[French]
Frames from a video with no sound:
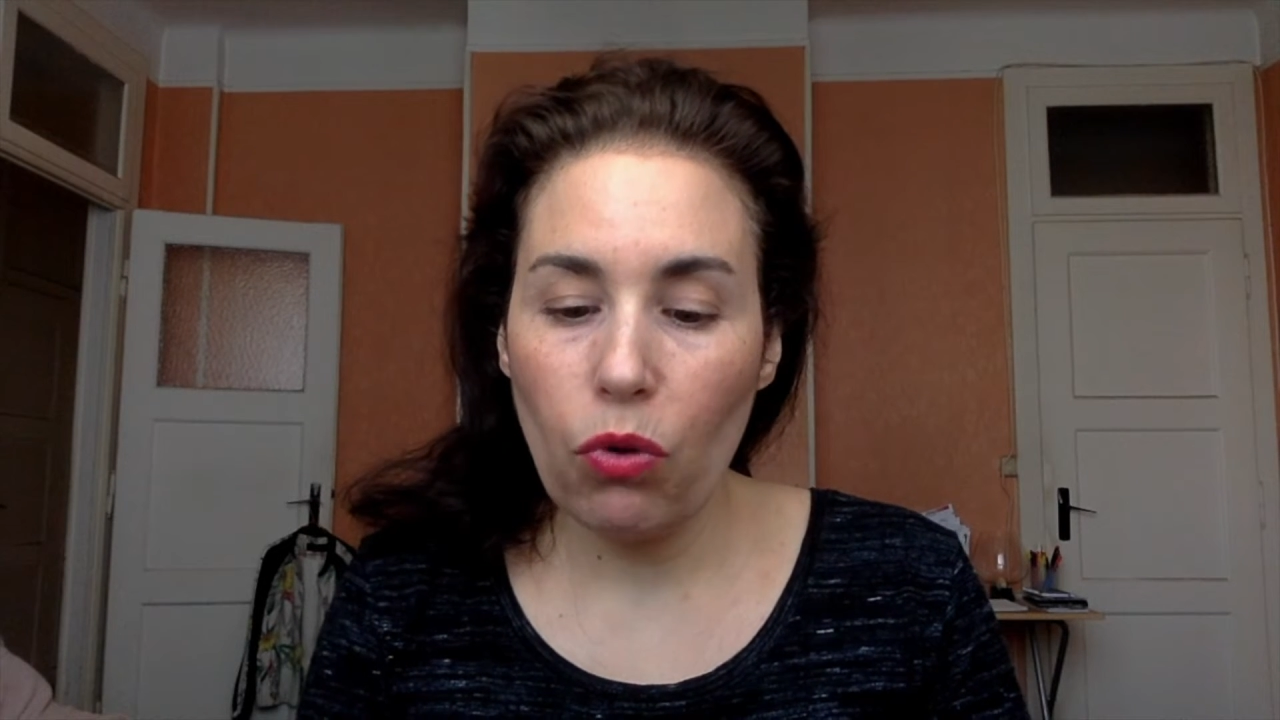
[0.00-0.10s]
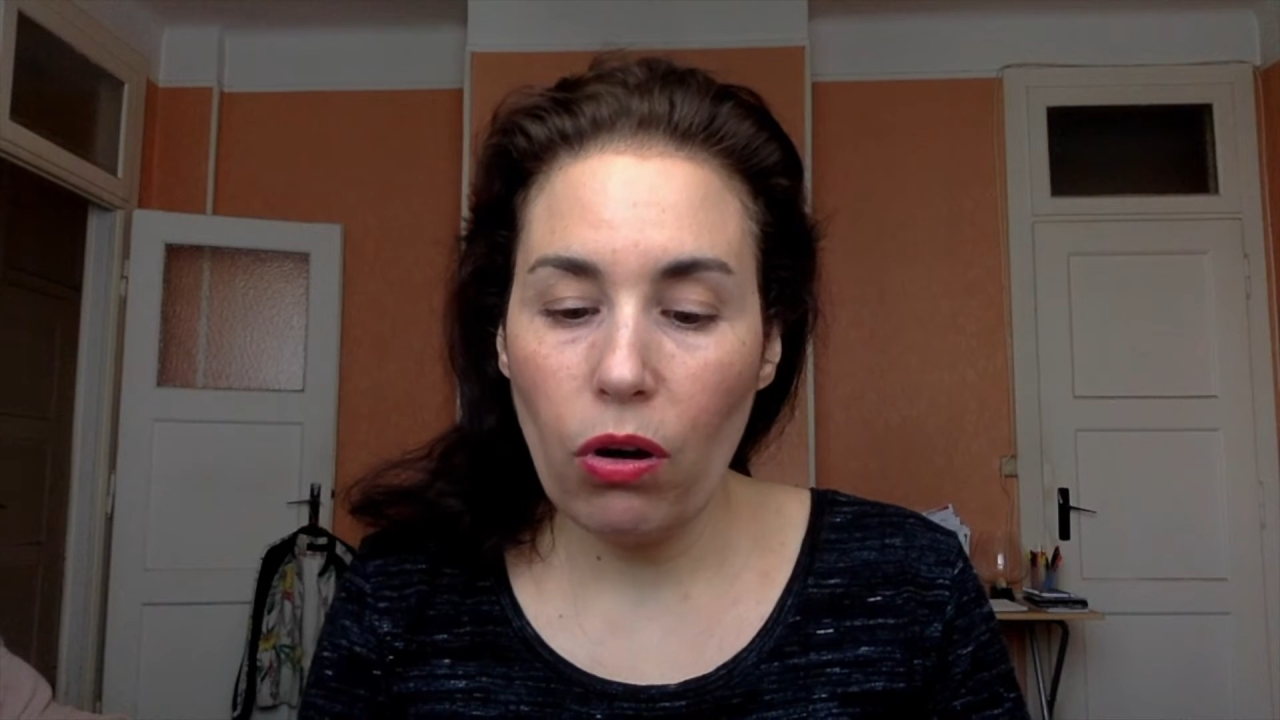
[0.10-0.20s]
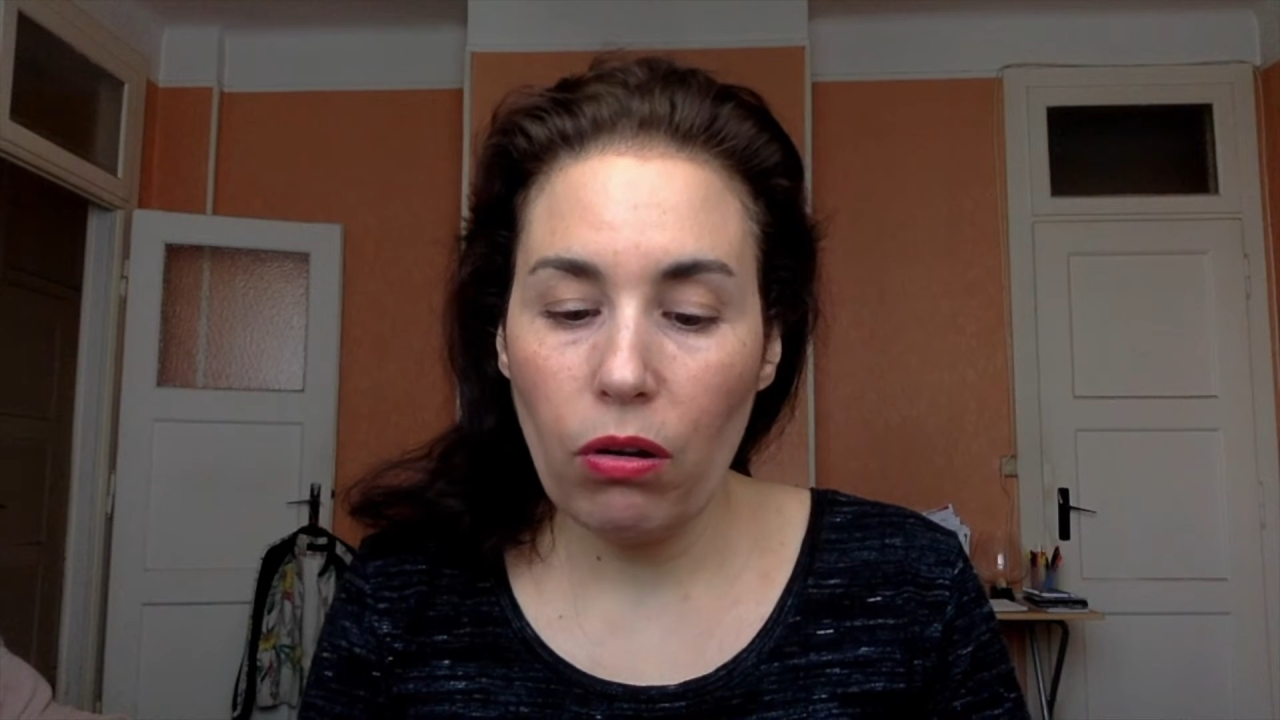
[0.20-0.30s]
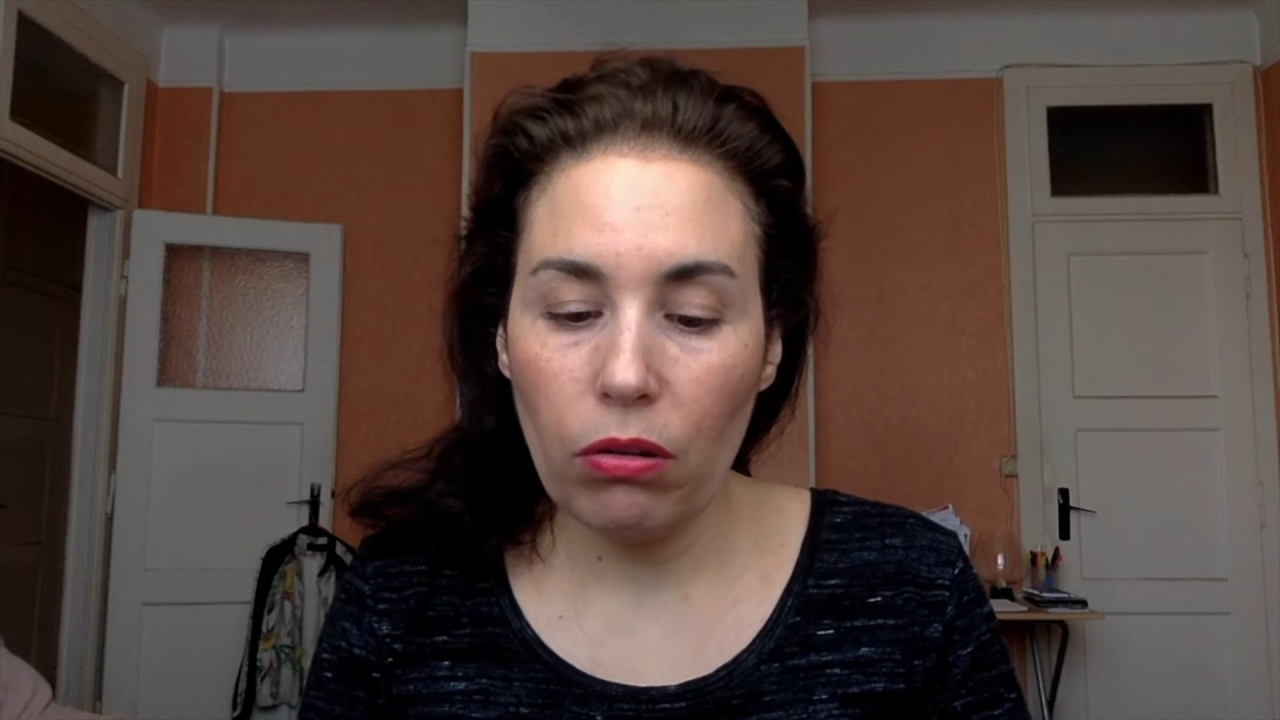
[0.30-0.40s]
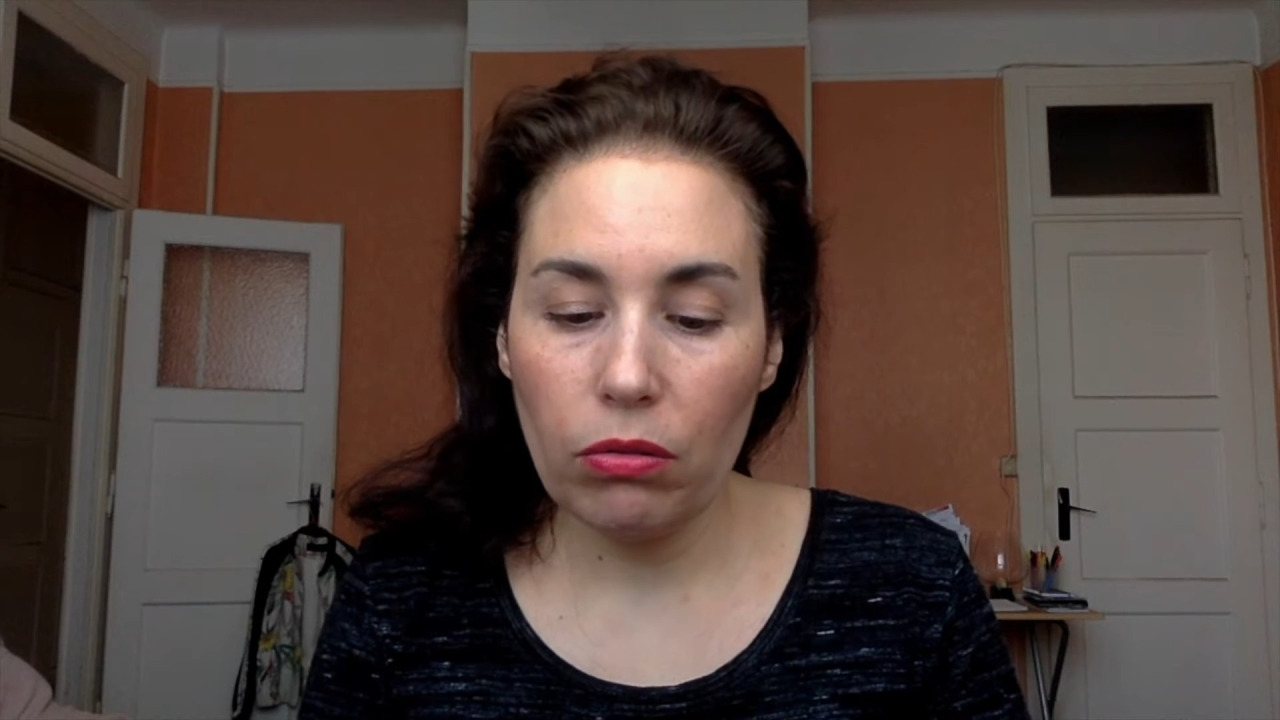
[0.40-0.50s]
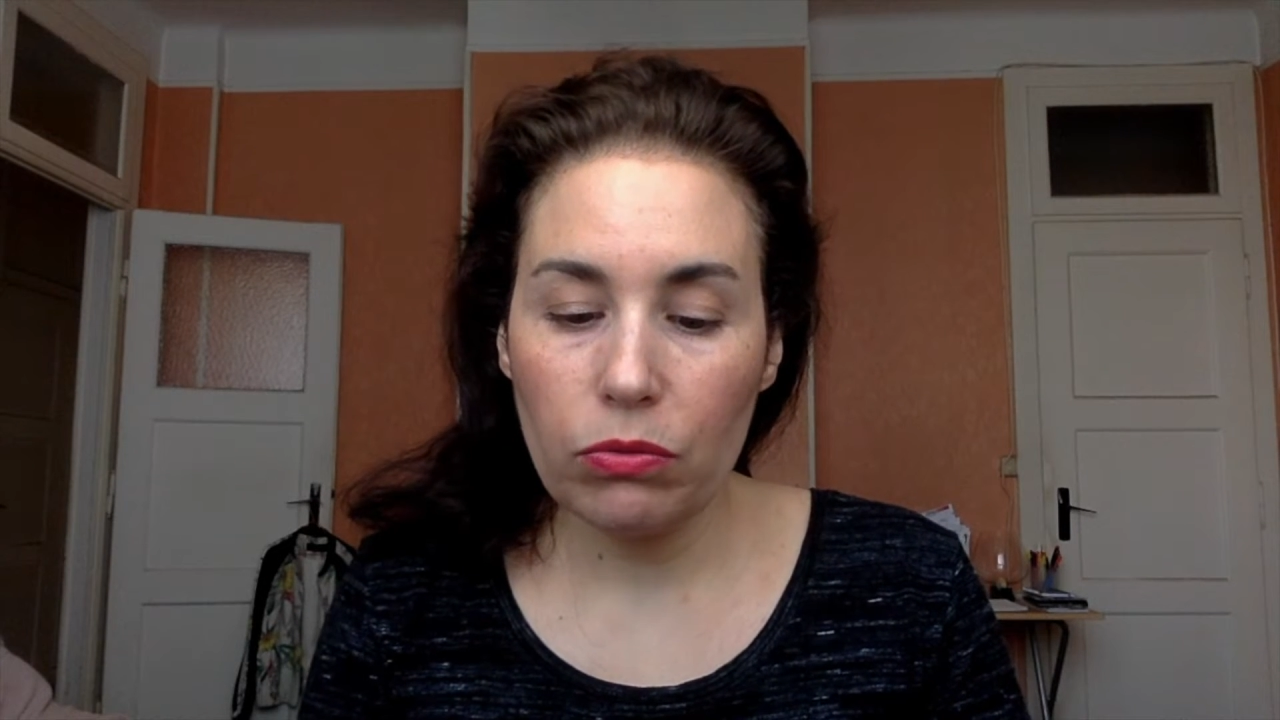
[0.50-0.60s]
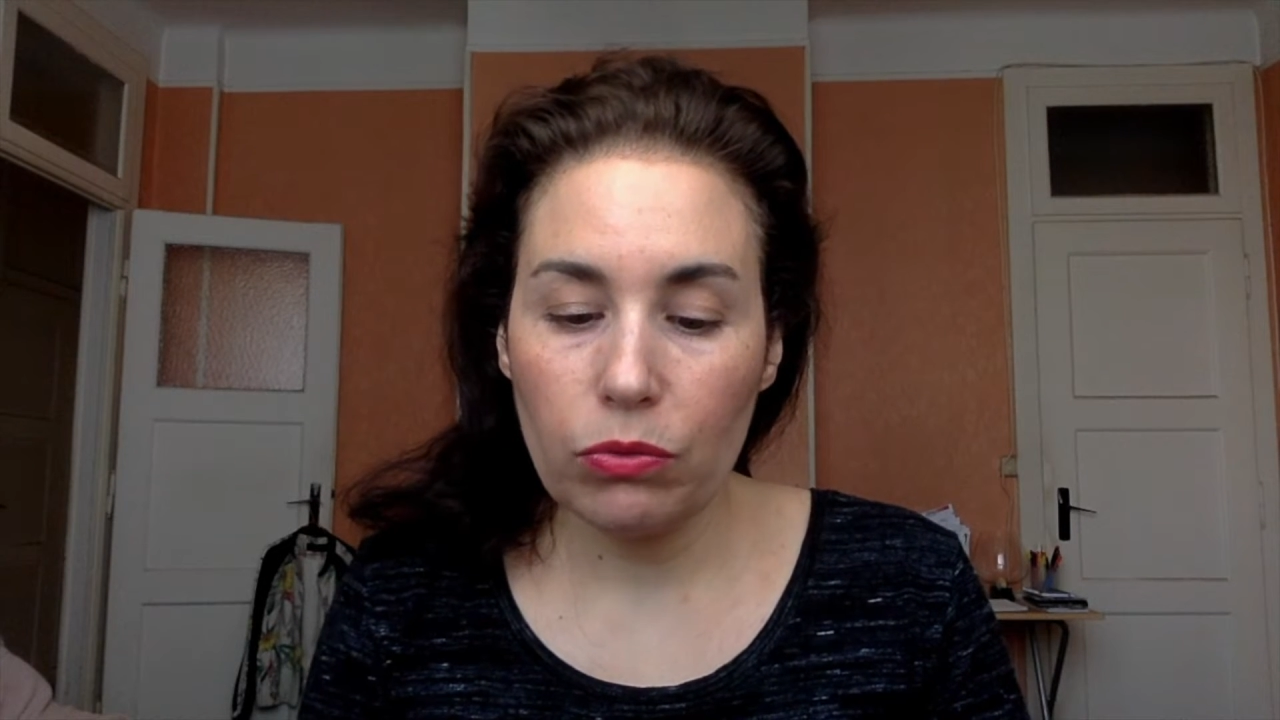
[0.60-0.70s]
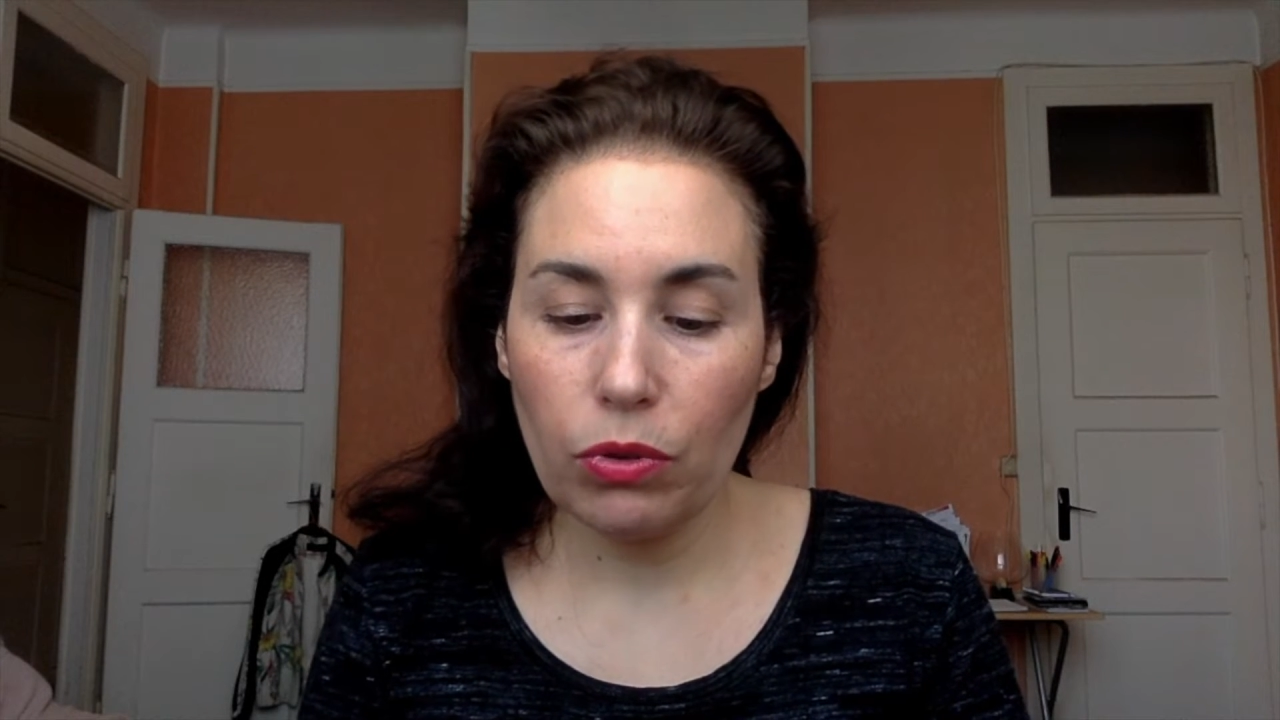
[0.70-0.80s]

mois.